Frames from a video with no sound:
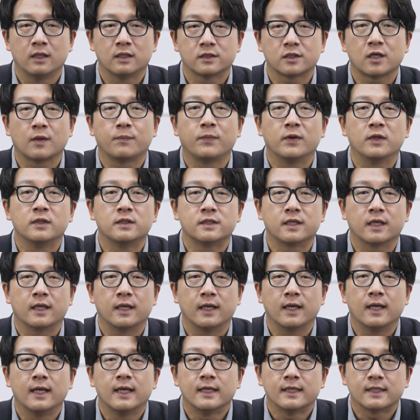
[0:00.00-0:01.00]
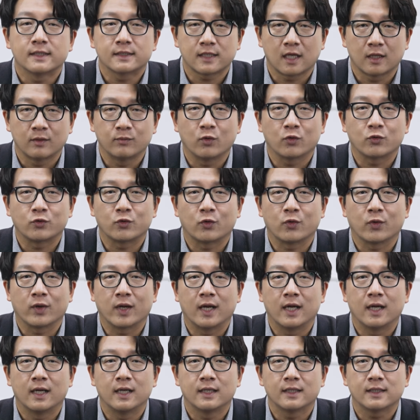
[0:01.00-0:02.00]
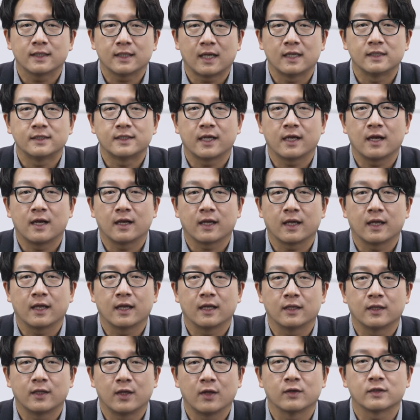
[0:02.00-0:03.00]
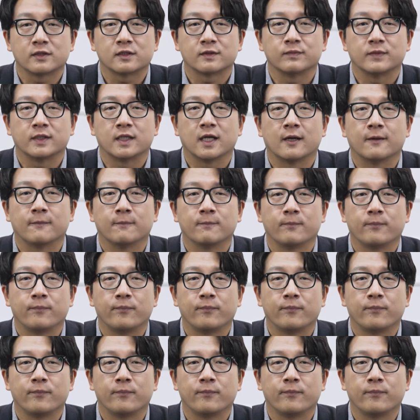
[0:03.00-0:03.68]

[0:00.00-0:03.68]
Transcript: 첫 번째 산복도로가 탄생하게 되었습니다.